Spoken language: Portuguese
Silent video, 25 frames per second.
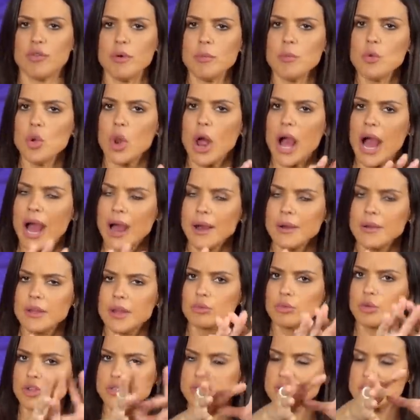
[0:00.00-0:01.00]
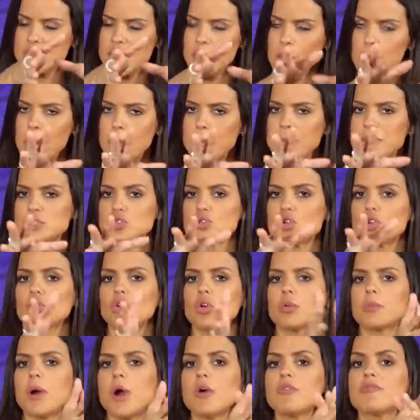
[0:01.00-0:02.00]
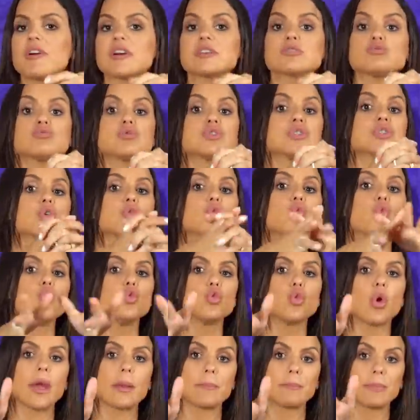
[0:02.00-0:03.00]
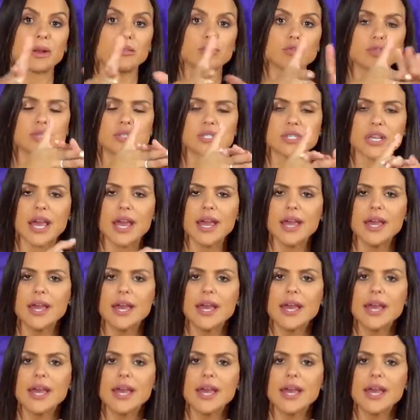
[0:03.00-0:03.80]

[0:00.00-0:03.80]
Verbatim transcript: Vamos lá, você, uma pessoa normal, faz um seguro aí para você.